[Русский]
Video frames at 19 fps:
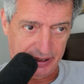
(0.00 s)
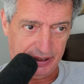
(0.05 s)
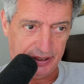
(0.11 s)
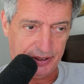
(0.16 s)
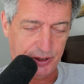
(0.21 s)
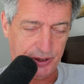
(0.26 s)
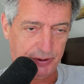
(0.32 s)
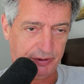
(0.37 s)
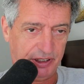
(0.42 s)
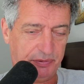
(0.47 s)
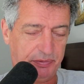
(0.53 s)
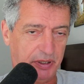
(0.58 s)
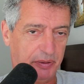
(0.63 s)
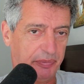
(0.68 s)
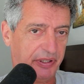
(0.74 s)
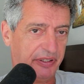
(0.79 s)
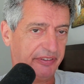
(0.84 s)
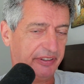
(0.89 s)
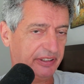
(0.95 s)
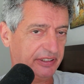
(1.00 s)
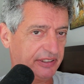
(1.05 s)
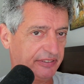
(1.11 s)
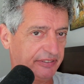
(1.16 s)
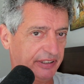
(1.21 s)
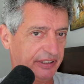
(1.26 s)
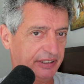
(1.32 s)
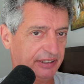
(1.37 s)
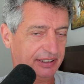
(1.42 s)
Хочу вас
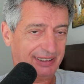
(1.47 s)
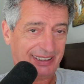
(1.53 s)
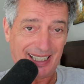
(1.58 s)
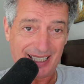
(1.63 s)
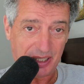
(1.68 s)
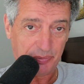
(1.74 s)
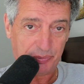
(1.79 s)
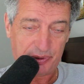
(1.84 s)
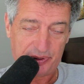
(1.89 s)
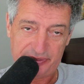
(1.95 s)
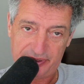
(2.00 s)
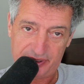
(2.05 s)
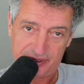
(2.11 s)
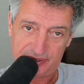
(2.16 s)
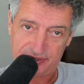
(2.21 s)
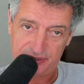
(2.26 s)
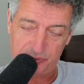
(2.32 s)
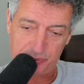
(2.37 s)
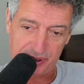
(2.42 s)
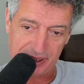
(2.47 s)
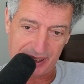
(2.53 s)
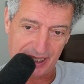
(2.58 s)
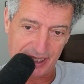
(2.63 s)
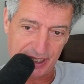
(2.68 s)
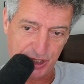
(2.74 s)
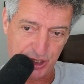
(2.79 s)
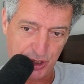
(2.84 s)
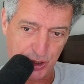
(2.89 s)
поприветствовать старым приветствием
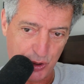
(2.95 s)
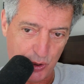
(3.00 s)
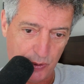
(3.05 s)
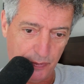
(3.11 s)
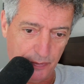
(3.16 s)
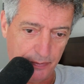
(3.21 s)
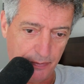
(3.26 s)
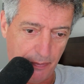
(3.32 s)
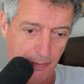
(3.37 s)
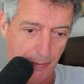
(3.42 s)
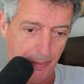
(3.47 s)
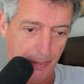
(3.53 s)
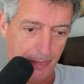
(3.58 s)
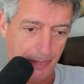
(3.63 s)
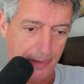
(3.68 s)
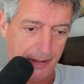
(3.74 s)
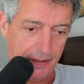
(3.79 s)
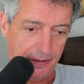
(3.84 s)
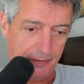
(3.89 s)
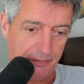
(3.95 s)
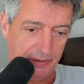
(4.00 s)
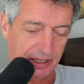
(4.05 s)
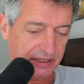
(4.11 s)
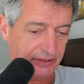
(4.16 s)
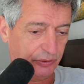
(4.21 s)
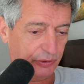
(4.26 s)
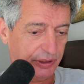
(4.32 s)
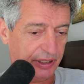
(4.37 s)
пока еще.
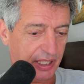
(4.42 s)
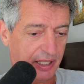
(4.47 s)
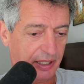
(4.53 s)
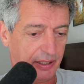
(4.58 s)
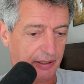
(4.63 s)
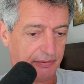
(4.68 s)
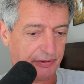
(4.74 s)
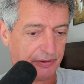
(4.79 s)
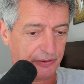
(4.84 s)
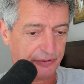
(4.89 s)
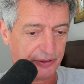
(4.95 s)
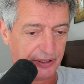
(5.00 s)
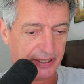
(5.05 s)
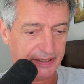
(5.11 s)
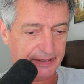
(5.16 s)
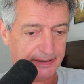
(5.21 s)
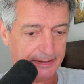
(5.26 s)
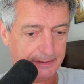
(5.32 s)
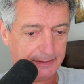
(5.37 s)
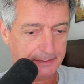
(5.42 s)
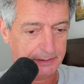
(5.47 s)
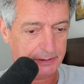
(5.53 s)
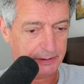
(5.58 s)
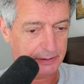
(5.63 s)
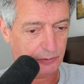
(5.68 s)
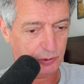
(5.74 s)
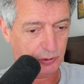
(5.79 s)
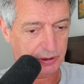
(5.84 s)
Меня зовут Яков Файн.
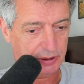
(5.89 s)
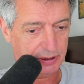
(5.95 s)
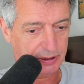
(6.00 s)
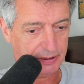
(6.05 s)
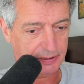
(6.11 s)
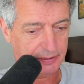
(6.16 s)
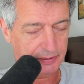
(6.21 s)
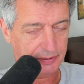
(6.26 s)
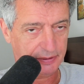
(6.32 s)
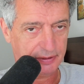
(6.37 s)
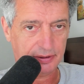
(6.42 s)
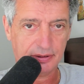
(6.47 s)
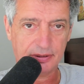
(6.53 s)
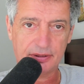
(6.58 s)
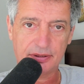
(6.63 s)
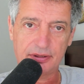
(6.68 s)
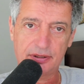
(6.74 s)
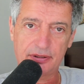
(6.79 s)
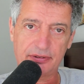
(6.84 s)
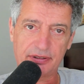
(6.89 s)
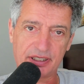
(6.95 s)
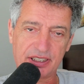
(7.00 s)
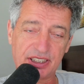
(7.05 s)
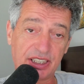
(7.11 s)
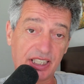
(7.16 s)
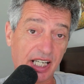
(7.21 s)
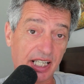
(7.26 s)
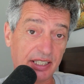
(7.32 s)
Сегодня
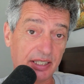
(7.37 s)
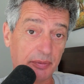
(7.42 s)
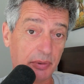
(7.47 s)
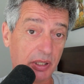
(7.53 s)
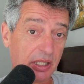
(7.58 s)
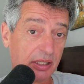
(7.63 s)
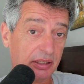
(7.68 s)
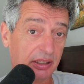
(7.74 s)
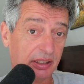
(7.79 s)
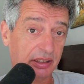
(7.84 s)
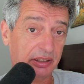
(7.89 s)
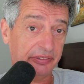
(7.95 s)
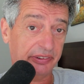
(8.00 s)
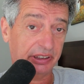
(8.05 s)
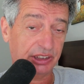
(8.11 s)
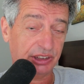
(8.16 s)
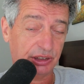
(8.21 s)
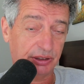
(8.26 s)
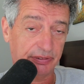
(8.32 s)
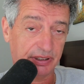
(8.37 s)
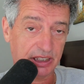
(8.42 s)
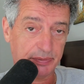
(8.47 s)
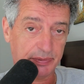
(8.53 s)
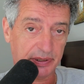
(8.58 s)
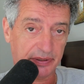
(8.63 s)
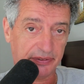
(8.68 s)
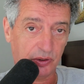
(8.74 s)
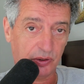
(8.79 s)
23 марта
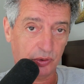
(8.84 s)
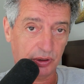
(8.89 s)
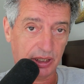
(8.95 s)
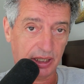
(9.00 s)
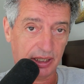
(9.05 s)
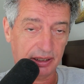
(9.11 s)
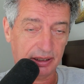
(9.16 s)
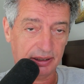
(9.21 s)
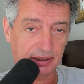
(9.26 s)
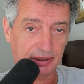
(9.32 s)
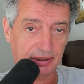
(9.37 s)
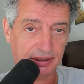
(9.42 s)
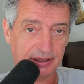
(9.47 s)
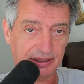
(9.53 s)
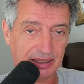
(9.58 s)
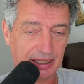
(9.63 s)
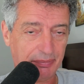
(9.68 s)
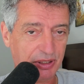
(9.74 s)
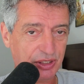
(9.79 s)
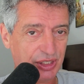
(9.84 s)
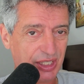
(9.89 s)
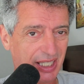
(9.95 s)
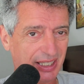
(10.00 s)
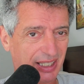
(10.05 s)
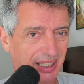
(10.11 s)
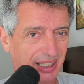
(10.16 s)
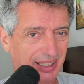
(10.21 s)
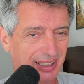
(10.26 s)
2021 года.
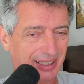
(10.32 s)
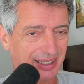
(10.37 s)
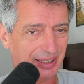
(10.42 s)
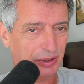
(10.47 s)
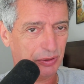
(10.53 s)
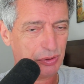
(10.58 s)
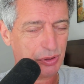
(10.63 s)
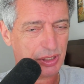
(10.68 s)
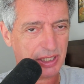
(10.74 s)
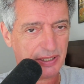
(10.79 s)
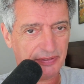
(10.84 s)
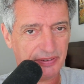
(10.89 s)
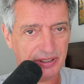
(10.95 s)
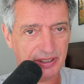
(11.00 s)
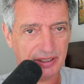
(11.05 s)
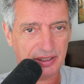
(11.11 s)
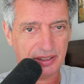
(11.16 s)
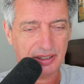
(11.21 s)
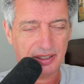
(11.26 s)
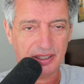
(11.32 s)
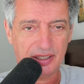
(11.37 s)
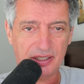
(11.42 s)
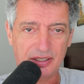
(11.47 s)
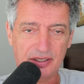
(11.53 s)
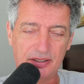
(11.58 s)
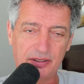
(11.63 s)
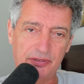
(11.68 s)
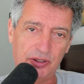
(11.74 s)
Замечательный, душевный
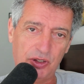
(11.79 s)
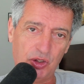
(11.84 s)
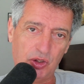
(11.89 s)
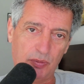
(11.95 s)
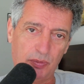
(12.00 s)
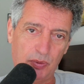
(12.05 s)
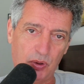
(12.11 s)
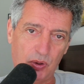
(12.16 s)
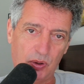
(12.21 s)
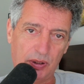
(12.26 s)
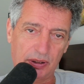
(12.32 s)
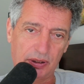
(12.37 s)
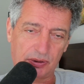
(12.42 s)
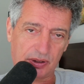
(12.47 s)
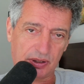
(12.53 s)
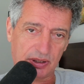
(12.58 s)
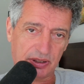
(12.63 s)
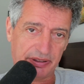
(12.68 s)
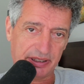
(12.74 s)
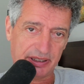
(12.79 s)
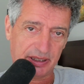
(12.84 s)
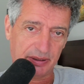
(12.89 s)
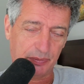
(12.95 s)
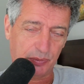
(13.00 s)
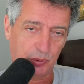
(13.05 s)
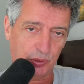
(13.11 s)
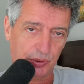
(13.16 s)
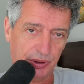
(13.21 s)
видеоблог, который
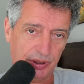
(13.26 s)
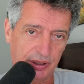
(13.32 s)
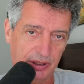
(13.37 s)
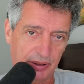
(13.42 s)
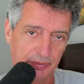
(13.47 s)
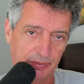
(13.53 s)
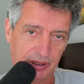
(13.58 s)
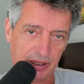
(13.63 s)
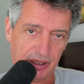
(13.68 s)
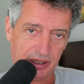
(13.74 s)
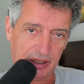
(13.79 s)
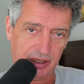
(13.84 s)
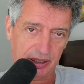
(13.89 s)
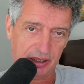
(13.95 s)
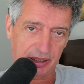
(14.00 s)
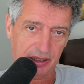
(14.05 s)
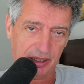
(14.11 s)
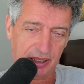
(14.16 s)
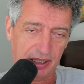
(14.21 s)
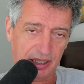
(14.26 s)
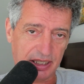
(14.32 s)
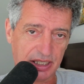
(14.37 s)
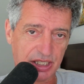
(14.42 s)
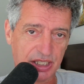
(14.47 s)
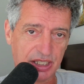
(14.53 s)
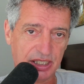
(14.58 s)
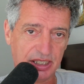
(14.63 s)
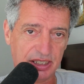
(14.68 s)
называется «Будни Америки» о
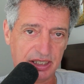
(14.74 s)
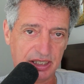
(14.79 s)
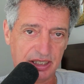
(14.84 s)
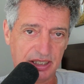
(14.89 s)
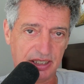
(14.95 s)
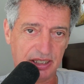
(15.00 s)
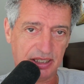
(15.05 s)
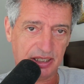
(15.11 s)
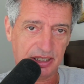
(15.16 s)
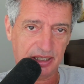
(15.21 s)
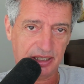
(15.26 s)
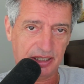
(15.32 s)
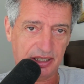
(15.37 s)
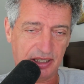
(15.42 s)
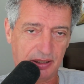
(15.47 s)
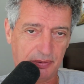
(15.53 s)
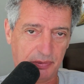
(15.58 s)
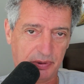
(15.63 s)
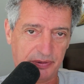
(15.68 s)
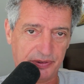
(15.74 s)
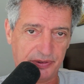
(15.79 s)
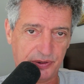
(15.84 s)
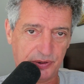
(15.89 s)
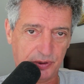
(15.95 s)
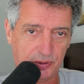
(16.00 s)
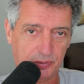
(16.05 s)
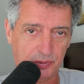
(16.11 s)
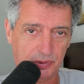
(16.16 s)
жизни и обо
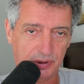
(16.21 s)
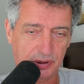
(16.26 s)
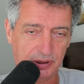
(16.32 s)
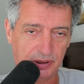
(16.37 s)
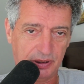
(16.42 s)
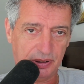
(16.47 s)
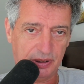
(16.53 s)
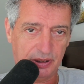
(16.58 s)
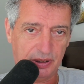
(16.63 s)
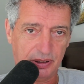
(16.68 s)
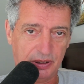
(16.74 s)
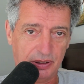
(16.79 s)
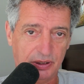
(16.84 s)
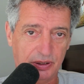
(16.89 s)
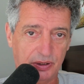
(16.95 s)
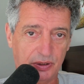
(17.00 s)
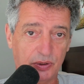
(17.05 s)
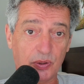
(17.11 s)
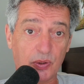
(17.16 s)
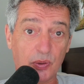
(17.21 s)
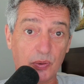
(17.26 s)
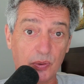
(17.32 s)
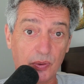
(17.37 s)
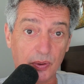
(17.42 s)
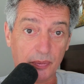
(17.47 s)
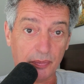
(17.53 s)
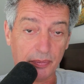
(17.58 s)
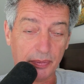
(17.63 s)
всем
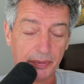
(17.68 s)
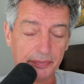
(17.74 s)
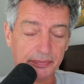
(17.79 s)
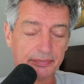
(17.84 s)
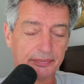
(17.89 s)
другом.